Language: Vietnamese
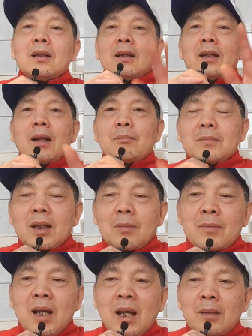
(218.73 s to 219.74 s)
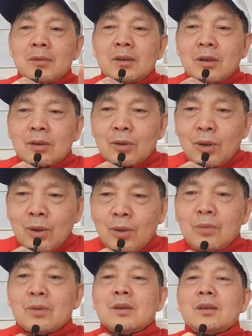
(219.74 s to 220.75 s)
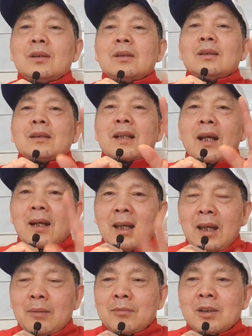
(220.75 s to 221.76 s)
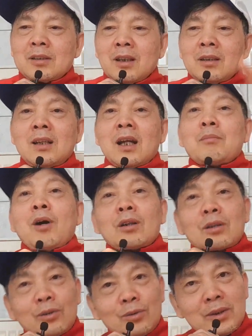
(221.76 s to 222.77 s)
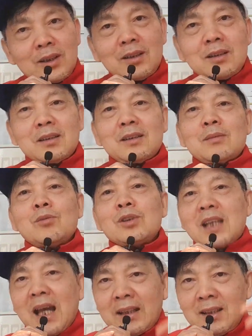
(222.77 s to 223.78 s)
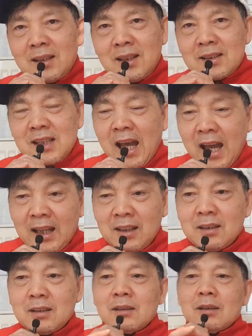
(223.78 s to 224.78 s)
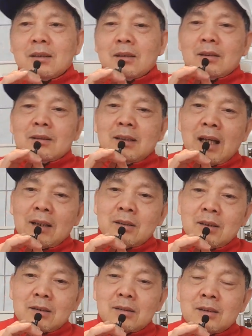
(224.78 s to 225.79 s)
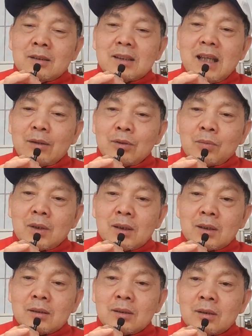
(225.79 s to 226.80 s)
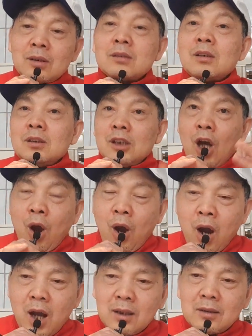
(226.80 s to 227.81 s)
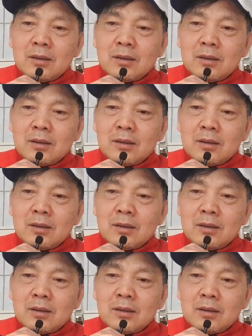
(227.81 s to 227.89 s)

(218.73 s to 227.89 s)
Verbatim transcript: 520 euro các em được giữ lại bỏ túi muốn xài gì thì xài và người Đức được giáo dục cái tư tưởng đó từ nhỏ